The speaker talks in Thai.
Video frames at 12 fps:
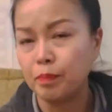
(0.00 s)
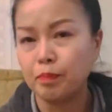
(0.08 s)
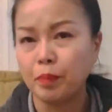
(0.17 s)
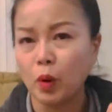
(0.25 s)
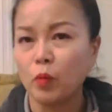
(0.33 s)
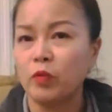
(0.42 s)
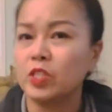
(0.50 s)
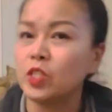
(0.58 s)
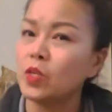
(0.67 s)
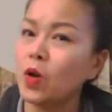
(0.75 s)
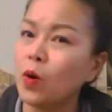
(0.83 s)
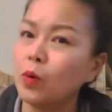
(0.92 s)

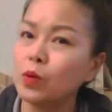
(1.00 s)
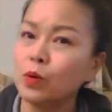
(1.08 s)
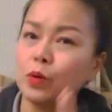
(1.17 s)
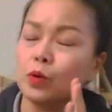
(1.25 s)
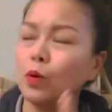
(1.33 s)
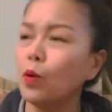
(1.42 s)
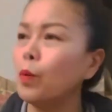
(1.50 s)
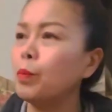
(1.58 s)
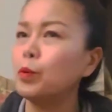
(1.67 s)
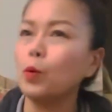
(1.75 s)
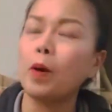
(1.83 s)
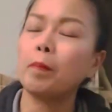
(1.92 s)
professional YouTube
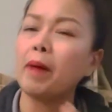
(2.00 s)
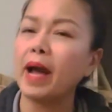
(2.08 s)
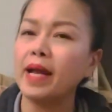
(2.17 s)
ทั่วไป